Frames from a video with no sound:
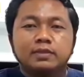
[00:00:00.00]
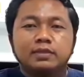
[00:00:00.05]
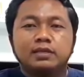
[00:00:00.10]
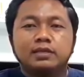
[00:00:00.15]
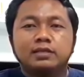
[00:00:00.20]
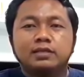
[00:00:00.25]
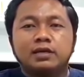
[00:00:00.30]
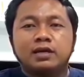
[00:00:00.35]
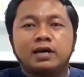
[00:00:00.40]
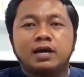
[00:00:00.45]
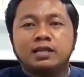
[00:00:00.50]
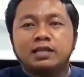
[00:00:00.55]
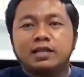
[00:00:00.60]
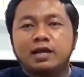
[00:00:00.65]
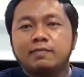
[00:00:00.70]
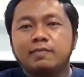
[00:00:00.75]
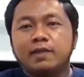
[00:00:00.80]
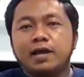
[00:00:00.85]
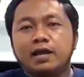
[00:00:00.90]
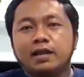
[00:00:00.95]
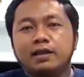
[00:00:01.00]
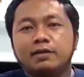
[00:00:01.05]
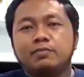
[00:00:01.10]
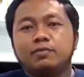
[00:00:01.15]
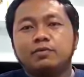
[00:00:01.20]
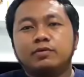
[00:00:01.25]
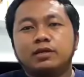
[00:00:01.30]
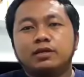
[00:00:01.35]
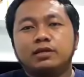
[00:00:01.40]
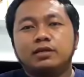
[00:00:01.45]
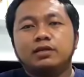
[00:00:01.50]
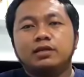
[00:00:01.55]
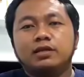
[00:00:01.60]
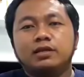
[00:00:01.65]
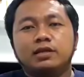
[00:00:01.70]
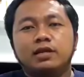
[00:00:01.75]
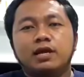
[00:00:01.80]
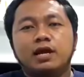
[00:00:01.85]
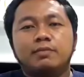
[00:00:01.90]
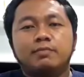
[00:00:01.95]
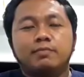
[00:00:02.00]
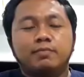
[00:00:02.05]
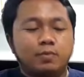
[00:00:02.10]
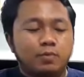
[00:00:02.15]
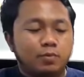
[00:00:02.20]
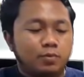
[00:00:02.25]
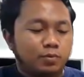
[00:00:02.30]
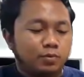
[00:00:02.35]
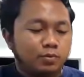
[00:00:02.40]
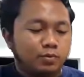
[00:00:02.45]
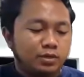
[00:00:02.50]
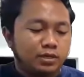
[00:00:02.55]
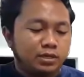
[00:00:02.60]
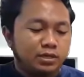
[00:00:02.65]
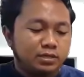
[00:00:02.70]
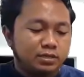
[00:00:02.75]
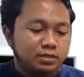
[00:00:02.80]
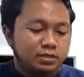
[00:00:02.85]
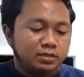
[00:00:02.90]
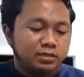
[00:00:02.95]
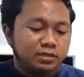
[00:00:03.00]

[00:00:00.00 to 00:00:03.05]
ดินที่ขายตามร้านครับพวกดินก้ามปูดิน